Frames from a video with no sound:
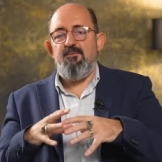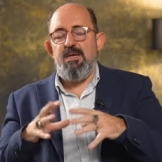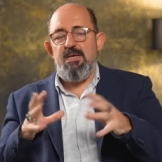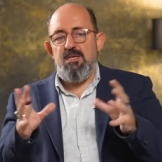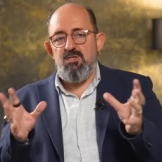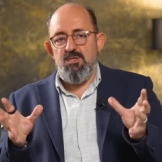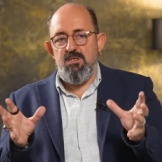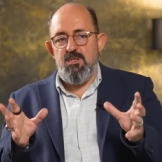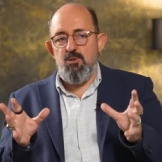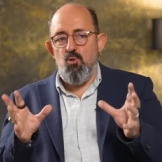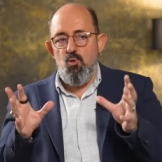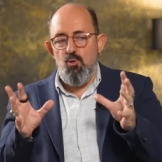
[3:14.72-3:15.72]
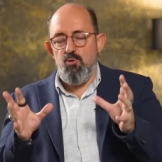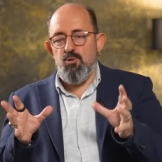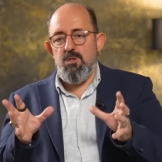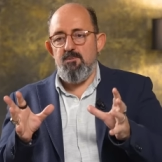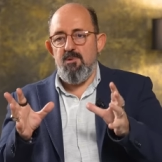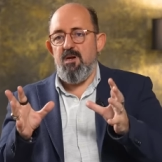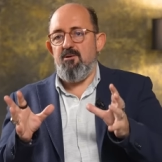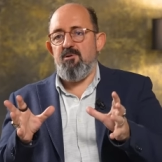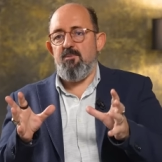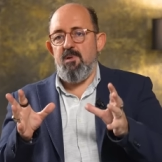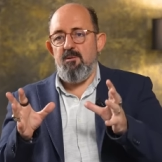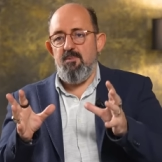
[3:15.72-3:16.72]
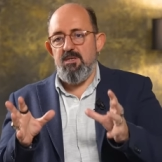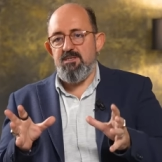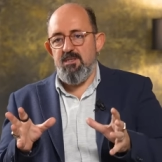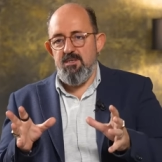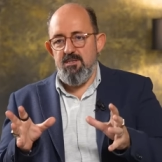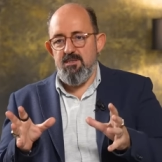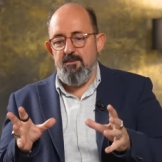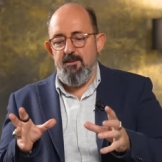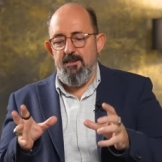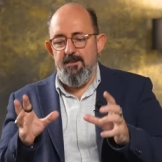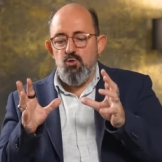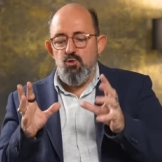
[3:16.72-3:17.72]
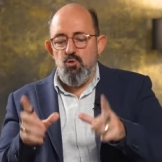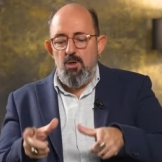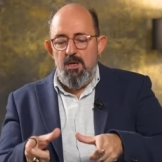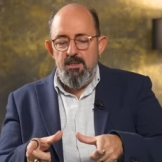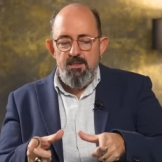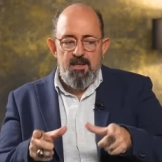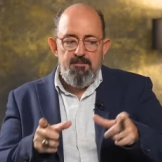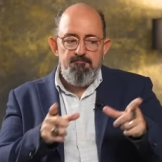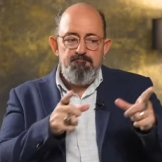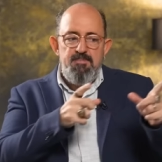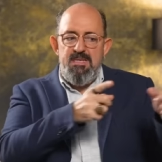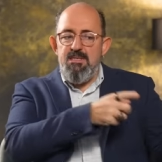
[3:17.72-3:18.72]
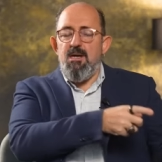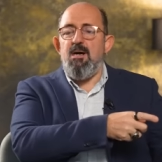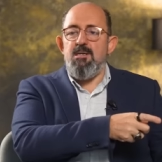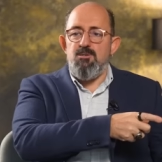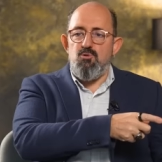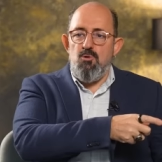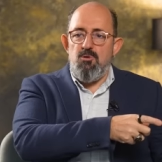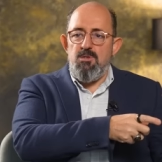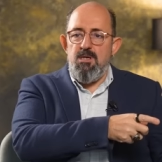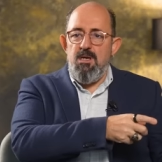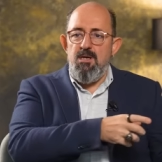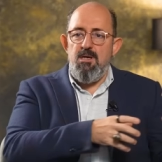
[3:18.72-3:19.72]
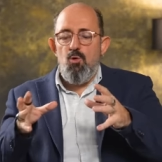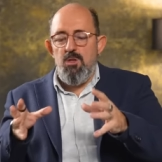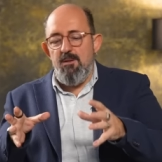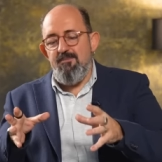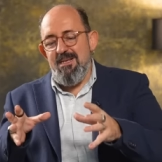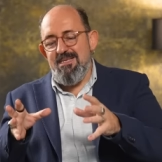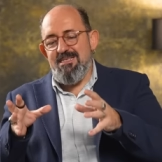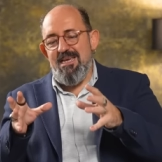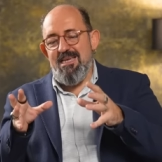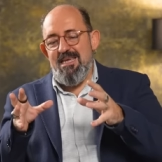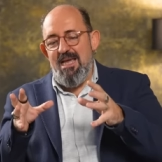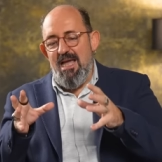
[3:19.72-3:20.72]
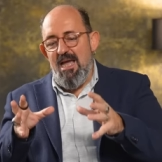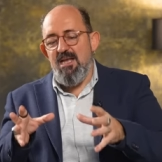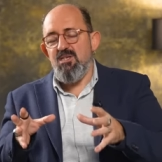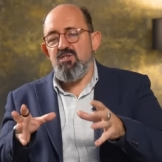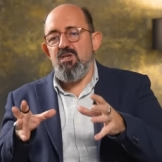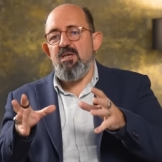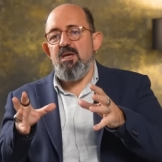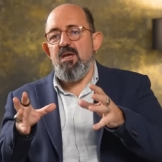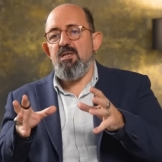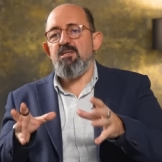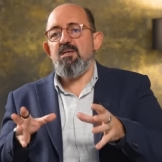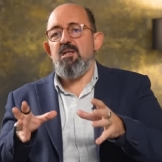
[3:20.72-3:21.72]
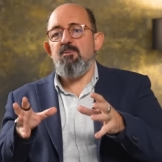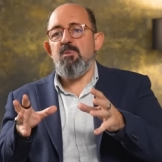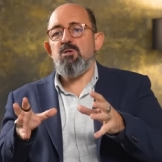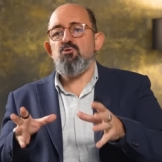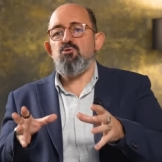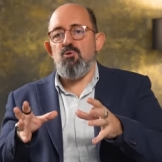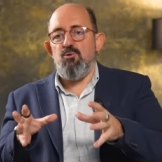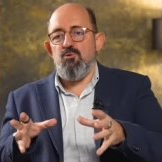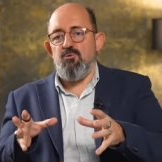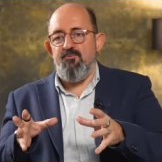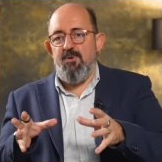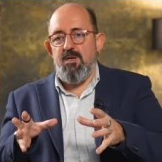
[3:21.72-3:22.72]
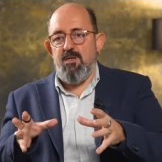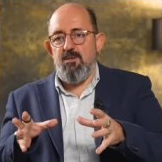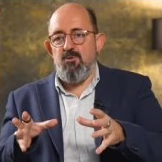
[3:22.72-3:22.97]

ve ilişkileri olduğu gibi kavramaya başladığın zaman şu andan bir an sonra olabilecek her şeyi etkileme gücün olduğunu fark